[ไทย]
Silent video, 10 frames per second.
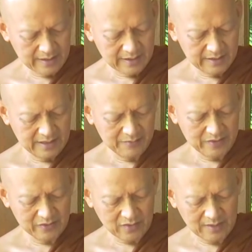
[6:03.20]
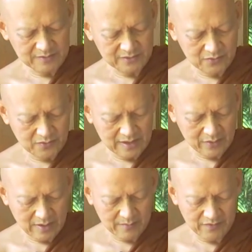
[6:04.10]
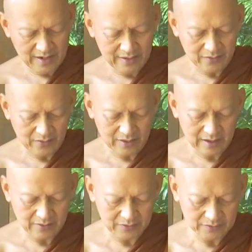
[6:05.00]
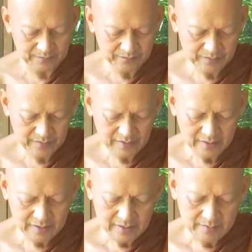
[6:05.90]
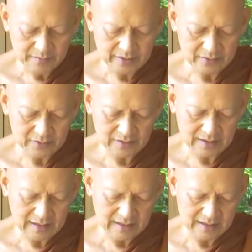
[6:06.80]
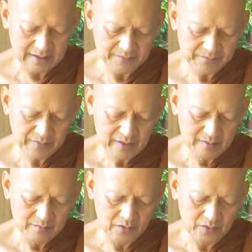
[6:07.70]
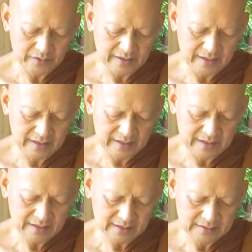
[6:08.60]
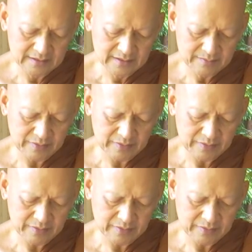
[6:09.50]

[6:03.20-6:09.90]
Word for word: นี้เป็นความสูงและความใหญ่ของเขาภิกขุทั้งหลายบุรุษดีเป็น